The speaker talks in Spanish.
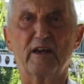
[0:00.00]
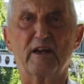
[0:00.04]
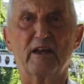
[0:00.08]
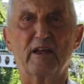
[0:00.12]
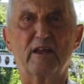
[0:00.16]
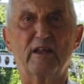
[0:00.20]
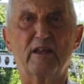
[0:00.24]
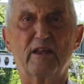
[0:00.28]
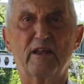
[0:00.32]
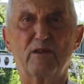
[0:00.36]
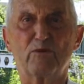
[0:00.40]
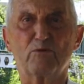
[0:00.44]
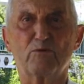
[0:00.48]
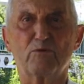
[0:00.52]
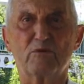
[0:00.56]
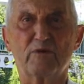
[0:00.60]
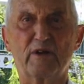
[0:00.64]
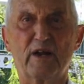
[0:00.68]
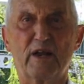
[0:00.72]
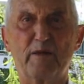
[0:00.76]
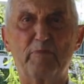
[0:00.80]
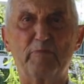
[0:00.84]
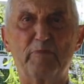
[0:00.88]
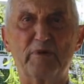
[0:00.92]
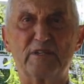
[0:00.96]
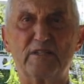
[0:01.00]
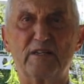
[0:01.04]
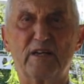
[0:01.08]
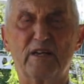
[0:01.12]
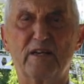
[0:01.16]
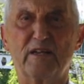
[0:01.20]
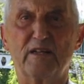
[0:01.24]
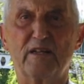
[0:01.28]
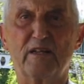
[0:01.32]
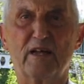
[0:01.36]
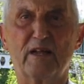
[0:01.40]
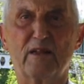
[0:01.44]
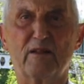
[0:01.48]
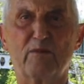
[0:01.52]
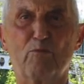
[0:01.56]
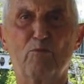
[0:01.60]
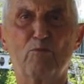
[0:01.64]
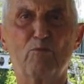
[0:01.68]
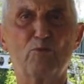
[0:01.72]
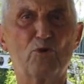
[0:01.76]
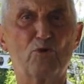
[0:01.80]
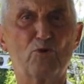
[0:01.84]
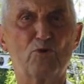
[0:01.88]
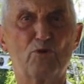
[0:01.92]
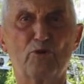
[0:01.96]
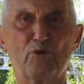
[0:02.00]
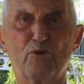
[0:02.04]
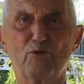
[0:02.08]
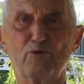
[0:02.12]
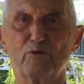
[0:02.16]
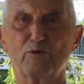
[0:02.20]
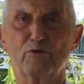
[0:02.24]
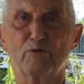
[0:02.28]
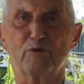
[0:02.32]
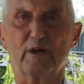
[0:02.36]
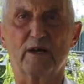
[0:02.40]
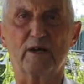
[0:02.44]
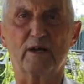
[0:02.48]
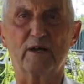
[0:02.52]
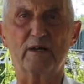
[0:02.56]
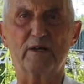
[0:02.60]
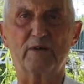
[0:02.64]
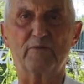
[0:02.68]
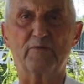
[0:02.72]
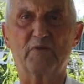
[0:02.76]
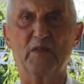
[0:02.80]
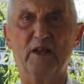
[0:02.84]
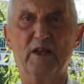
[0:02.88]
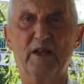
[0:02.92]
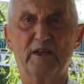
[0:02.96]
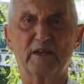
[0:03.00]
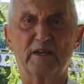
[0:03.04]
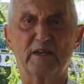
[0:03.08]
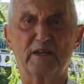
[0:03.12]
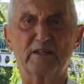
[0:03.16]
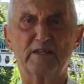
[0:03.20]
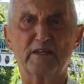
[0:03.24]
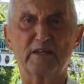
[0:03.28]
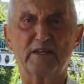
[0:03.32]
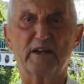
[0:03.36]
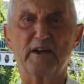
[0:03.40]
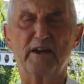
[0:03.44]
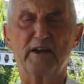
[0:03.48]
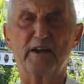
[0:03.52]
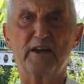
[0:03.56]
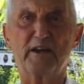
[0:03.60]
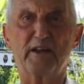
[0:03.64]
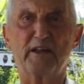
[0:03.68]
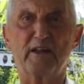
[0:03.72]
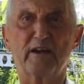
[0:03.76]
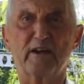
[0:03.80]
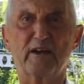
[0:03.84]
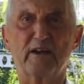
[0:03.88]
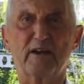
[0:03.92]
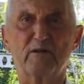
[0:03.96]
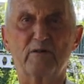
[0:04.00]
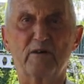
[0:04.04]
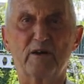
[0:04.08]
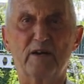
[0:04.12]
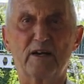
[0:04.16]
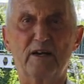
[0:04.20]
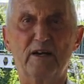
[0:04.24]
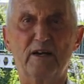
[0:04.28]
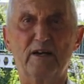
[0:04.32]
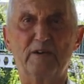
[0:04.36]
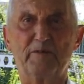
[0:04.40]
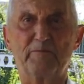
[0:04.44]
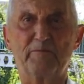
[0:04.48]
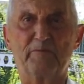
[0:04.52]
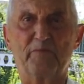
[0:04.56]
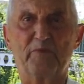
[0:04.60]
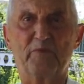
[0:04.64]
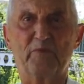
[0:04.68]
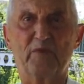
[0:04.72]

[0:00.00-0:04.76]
elegí una especialidad muy dura, que es ingeniería naval,